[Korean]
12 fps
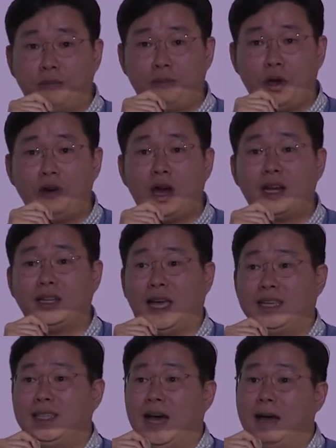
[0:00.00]
평가를
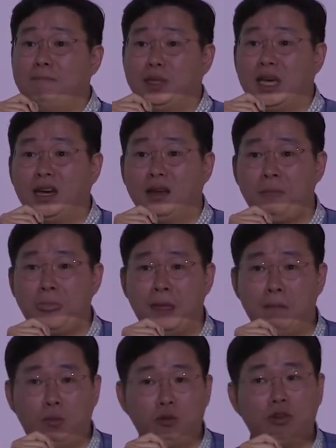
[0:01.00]
다시 다 합니다.
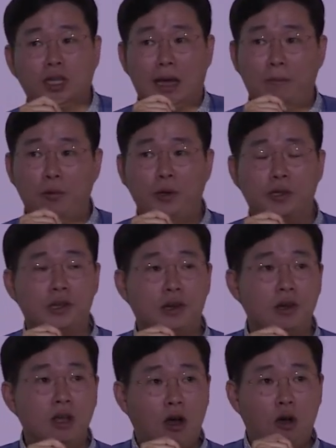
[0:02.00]
모두가 다 모여서
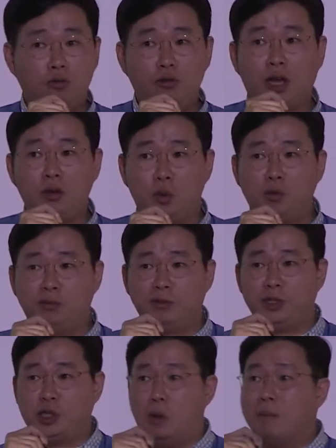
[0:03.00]
어 우리가 요
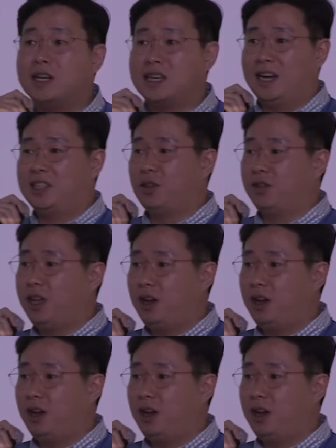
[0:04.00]
부분은 정말 잘했었네.